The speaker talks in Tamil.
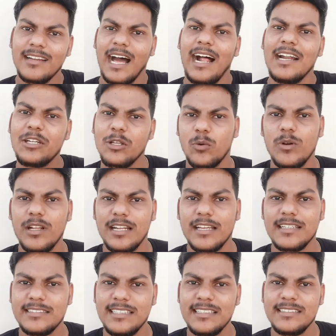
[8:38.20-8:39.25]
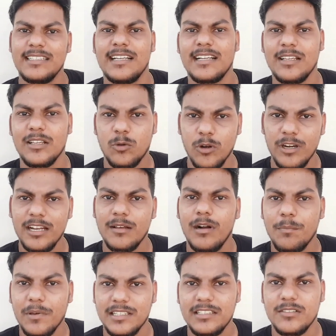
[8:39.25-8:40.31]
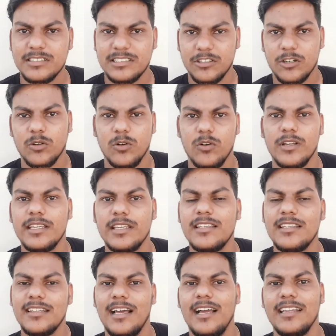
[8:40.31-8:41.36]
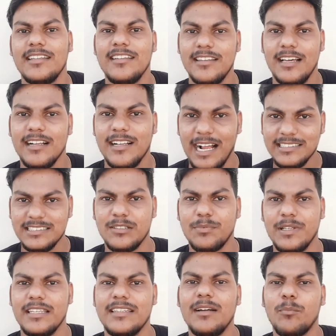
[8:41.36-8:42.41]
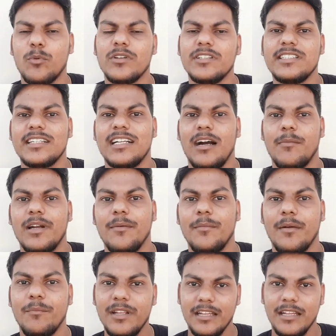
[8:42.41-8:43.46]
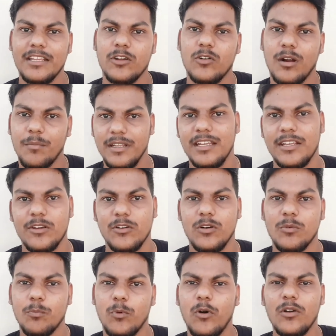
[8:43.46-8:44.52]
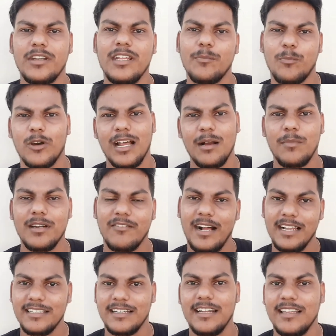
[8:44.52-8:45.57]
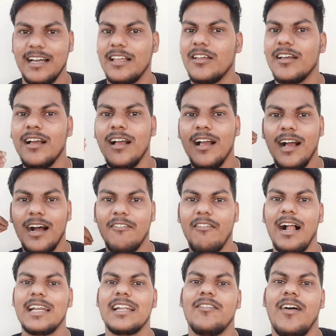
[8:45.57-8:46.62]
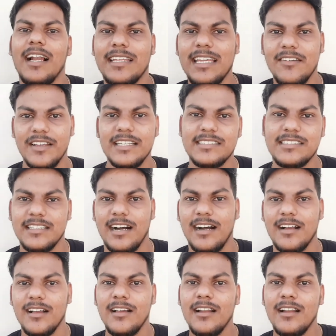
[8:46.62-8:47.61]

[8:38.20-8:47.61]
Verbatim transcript: நாட்டுக்குள்ளே இருக்க சின்ன சின்ன குறுநிலமாக பிரித்து வச்சுட்ருக்கோம் இதுதான் இதுதான் கான்செப்ட் இதை புரிஞ்சிக்காமல் நம்ம அப்படி நிற்கணும் அப்படி நிற்கணும் போட்டி பொறாமல் வாழ்ந்துட்டு இருந்தால் வாழ்கிற வாழ்க்கையே வேஸ்ட்டு தான்